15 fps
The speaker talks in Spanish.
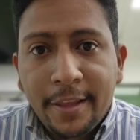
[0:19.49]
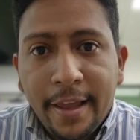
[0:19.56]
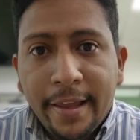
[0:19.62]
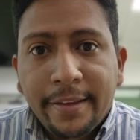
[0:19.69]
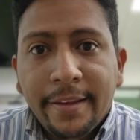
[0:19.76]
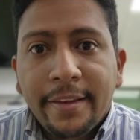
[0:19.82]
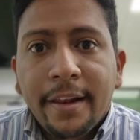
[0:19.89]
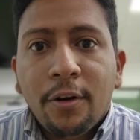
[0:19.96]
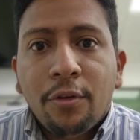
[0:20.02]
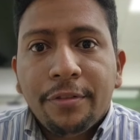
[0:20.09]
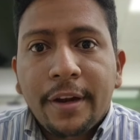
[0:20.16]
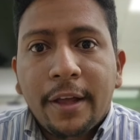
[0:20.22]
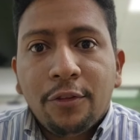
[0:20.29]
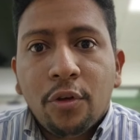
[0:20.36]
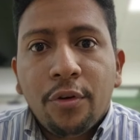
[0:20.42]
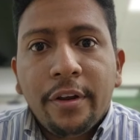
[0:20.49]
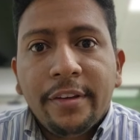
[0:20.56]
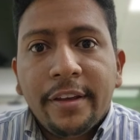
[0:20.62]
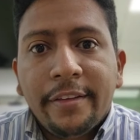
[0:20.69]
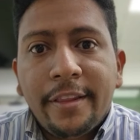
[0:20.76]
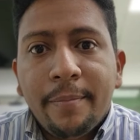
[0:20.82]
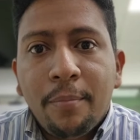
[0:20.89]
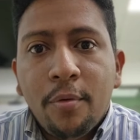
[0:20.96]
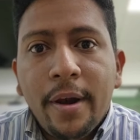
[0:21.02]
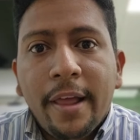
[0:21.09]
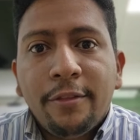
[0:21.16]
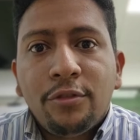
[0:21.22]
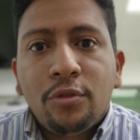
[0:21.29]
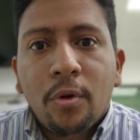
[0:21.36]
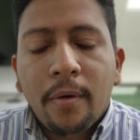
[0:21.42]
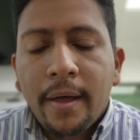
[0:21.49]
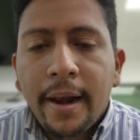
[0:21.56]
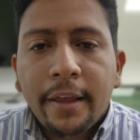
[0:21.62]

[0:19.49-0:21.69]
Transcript: es el contrato donde se estipulan todas